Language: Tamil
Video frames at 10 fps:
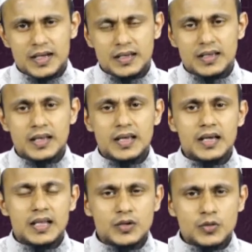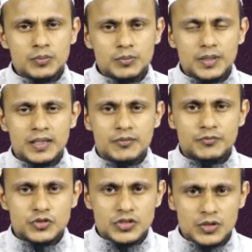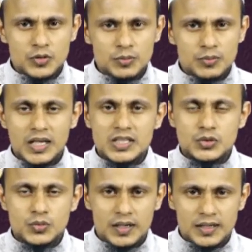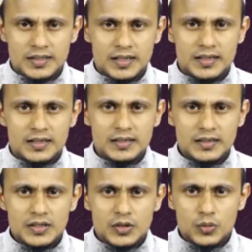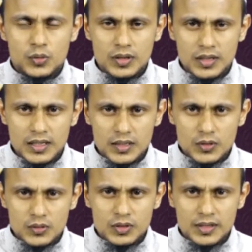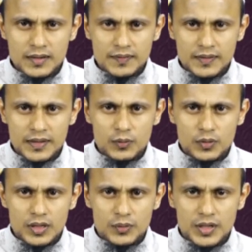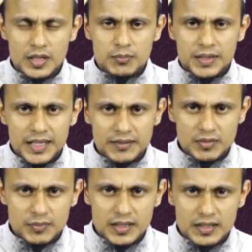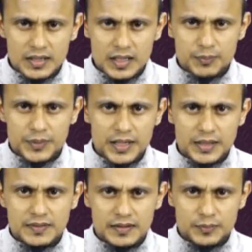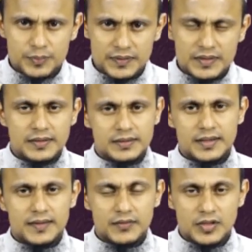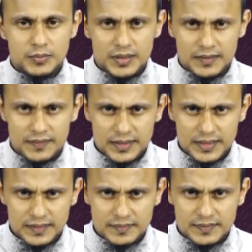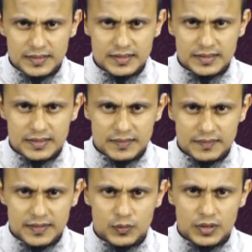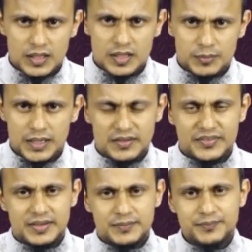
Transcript: அன் ஹலக்கலக்கும் மின் அம்ஃபுசிக்கும் அஸ்வாஜா உங்களுக்குள்ளிருந்தே உங்களுடைய மனைவிமார்களை படைத்திருப்பது அதாவது மனித இனத்தில் இருந்தே உங்களுக்கு மனைவி